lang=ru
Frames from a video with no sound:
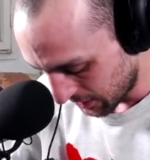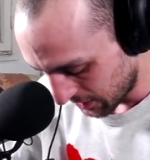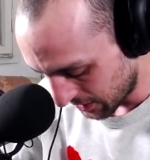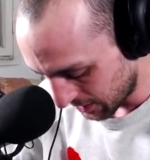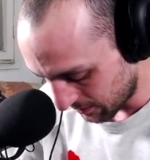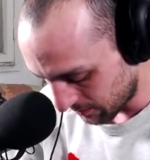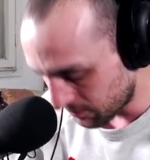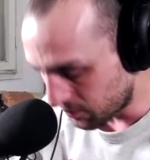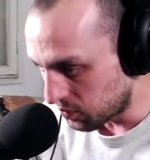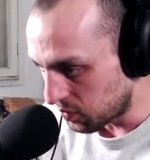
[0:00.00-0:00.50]

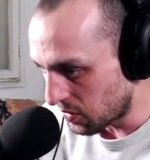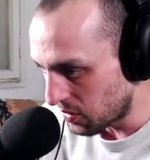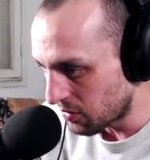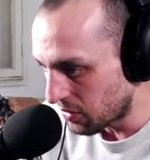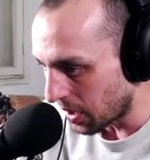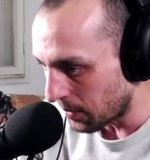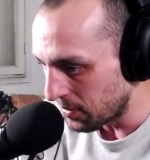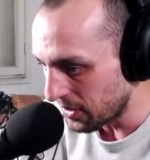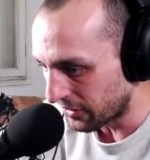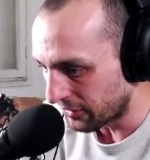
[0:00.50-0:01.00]
Э,
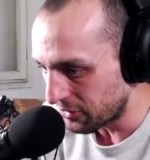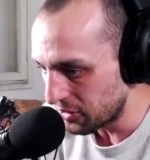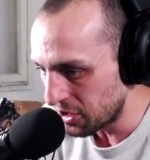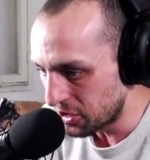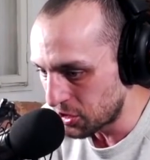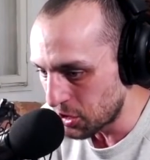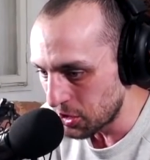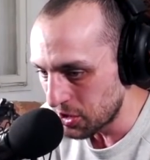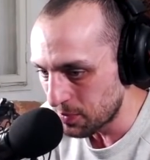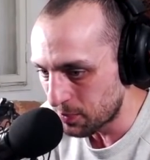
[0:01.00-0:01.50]
капец,
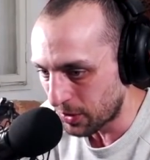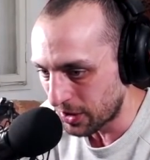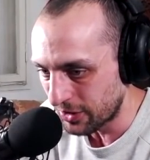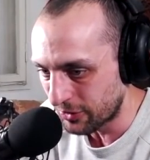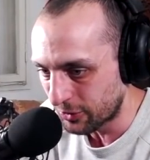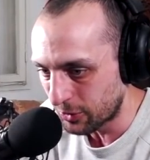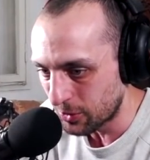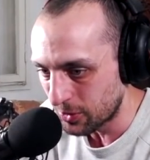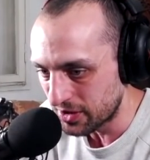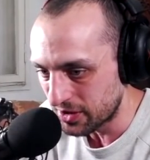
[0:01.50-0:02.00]
ничего не
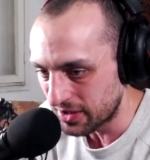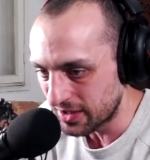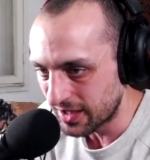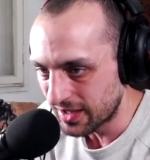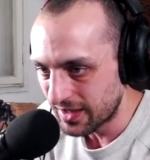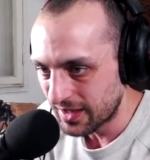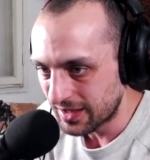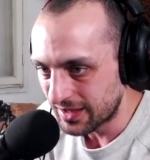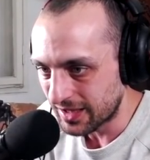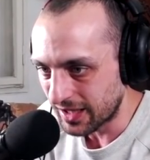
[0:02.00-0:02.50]
происходит.
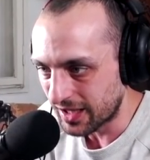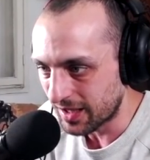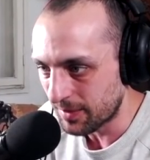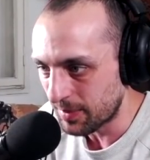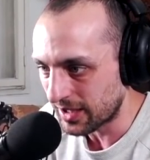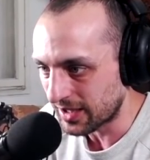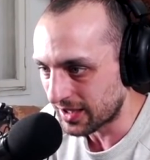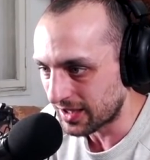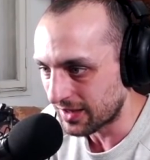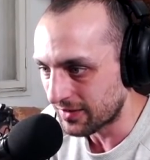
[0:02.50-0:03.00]
Так,
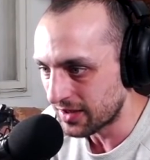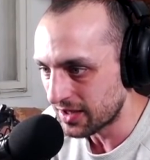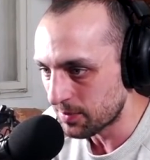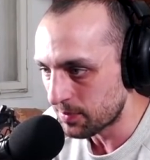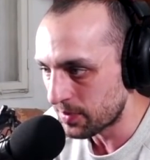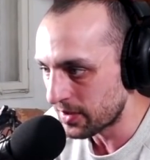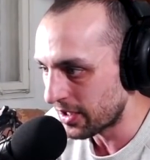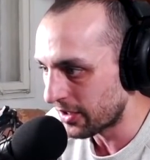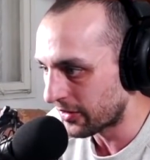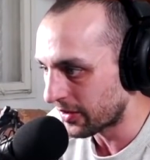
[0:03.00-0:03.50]
ребята, давайте
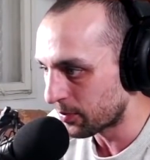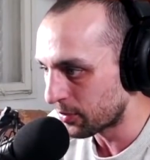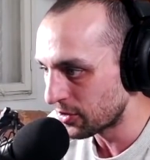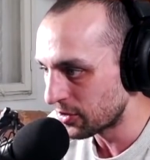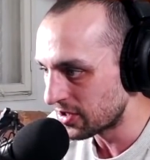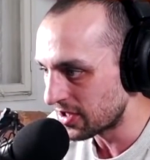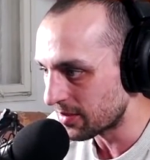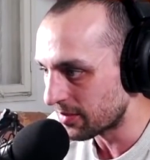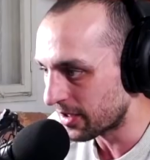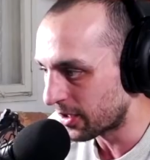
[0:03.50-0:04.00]

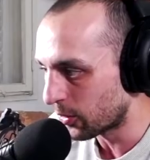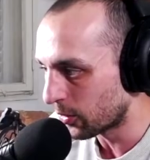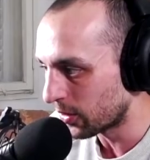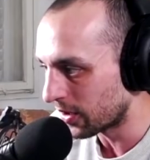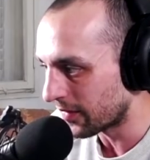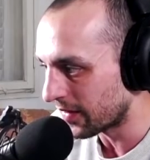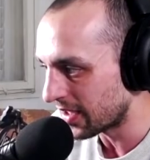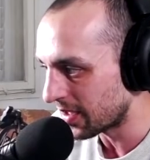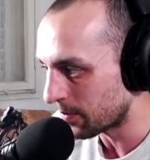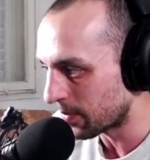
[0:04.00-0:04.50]
перезапустим игру.
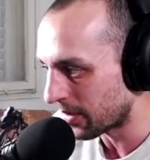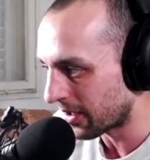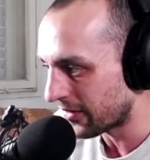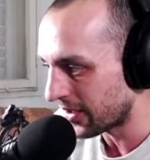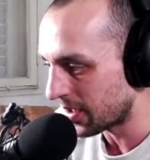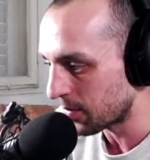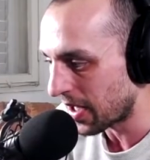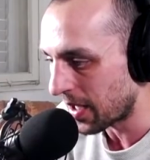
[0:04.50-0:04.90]
Давайте проверим